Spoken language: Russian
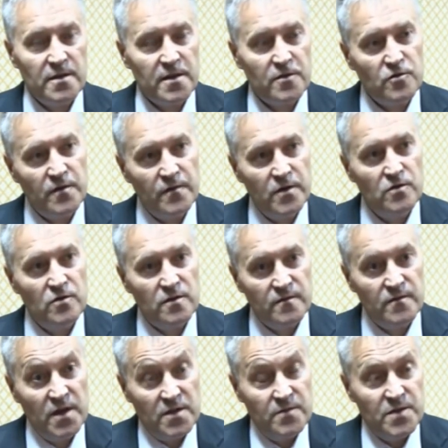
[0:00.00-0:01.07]
который ведет в
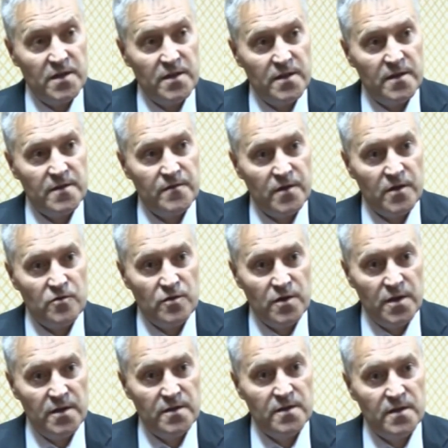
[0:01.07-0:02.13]
нашем законодательстве, который
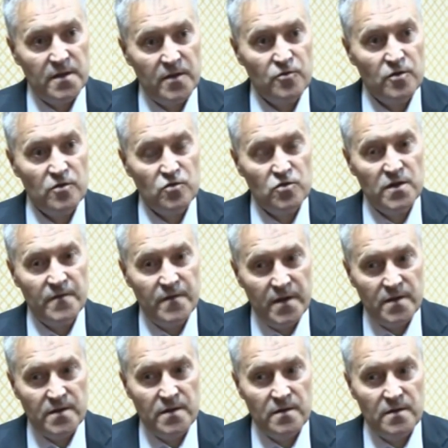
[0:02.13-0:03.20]
есть, который нужно
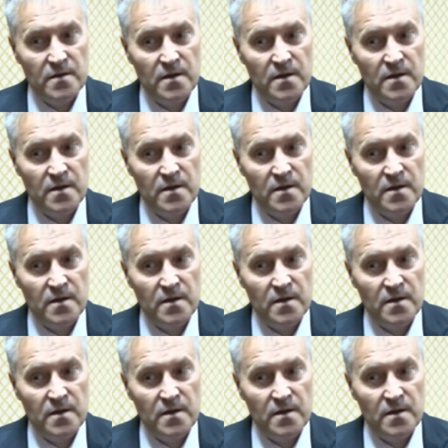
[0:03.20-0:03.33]
выяснить,